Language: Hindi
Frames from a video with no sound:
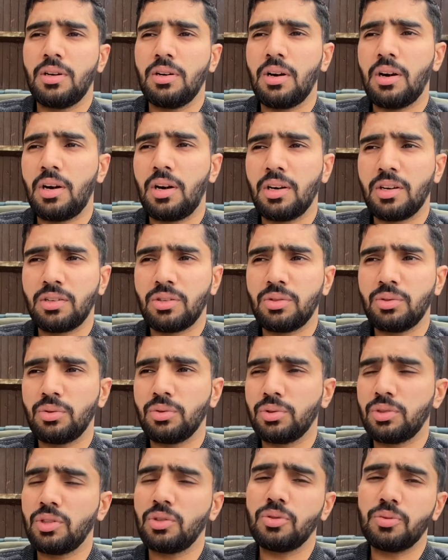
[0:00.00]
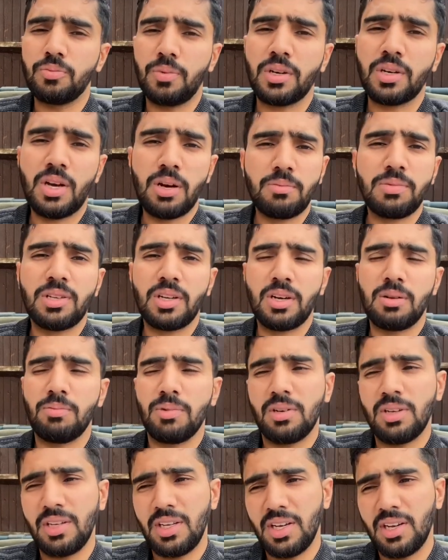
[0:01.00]
आठ सौ से ऊपर कम से कम
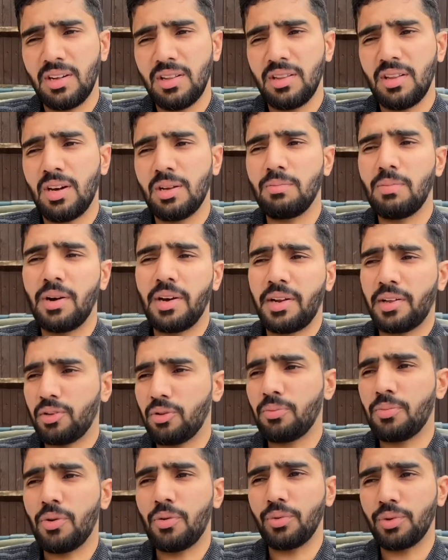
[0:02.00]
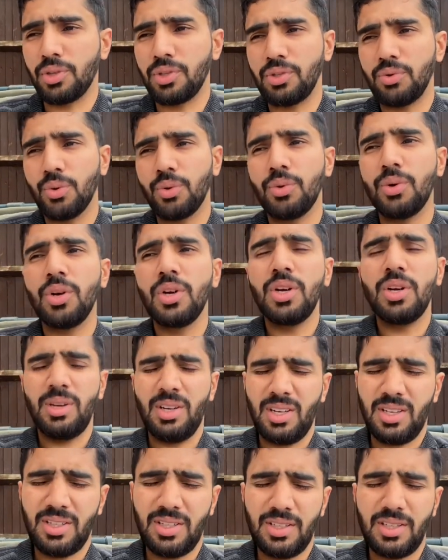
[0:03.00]
एक हज़ार बारह सौ पाउंड की जो
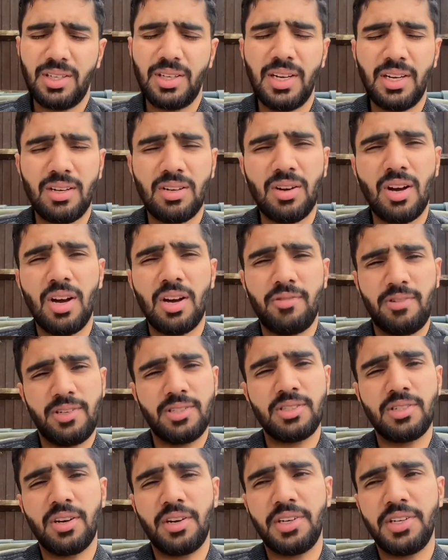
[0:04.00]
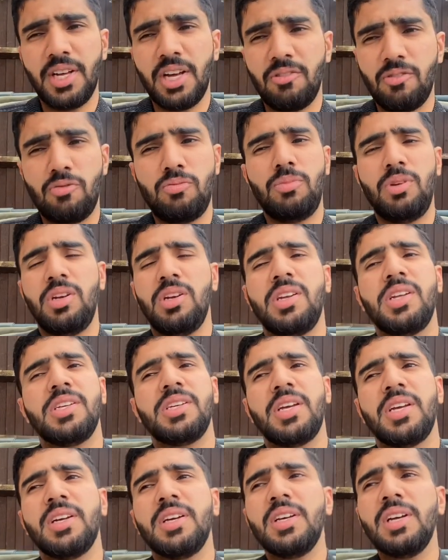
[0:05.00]
एवरेज गाड़ी है वो मिल रही
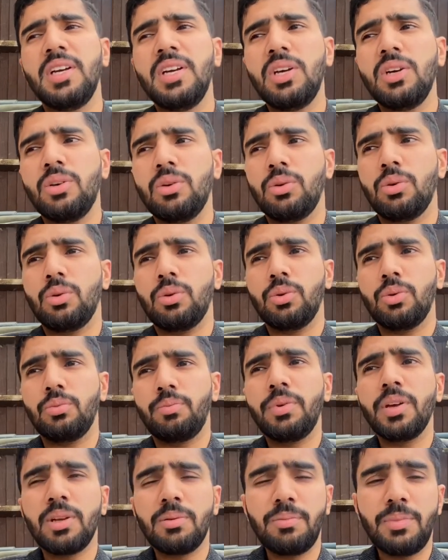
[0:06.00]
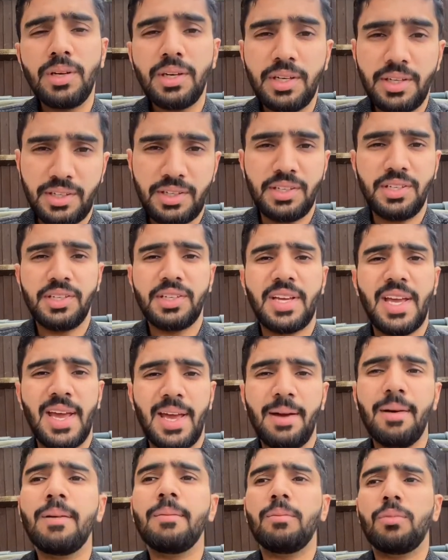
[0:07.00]
है वो फिर भी ठीक
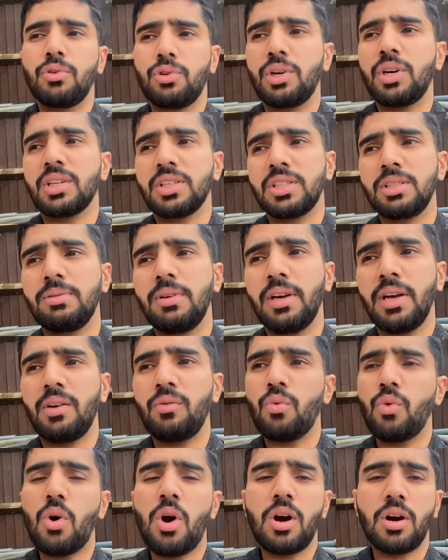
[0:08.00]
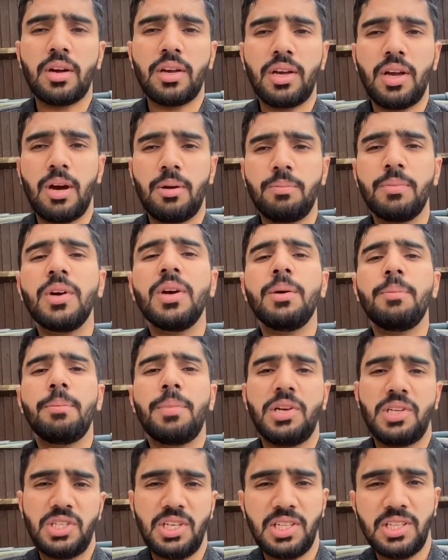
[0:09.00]
है मुनासिब है वो आके आप
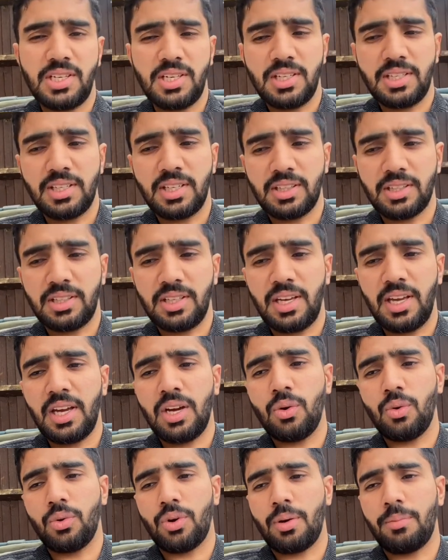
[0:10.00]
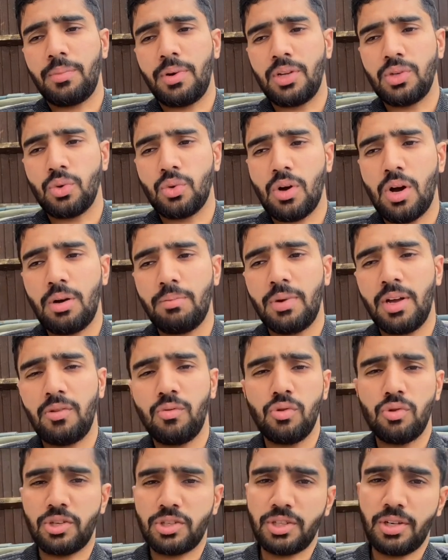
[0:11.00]
परचेज कर सकते हैं और अपना जो काम है
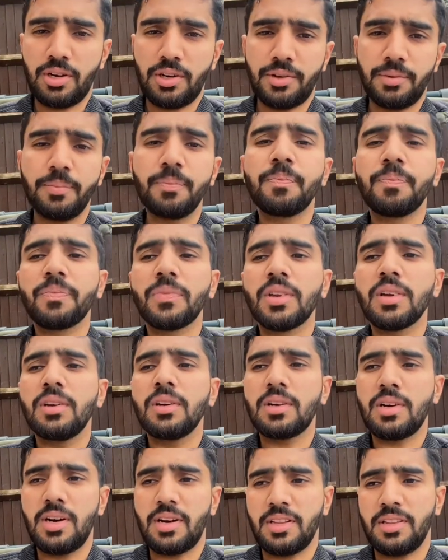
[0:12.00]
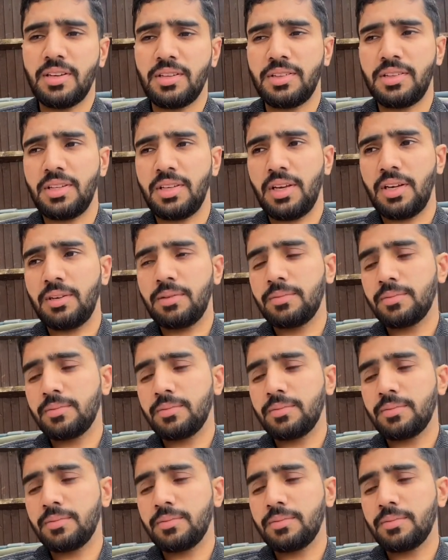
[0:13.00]
वो स्टार्ट कर सकते हैं